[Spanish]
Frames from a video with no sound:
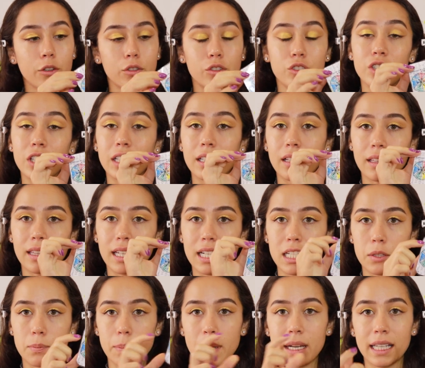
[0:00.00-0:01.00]
con cinta
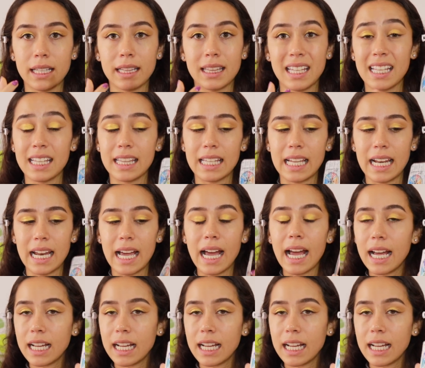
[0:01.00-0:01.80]
transparente de la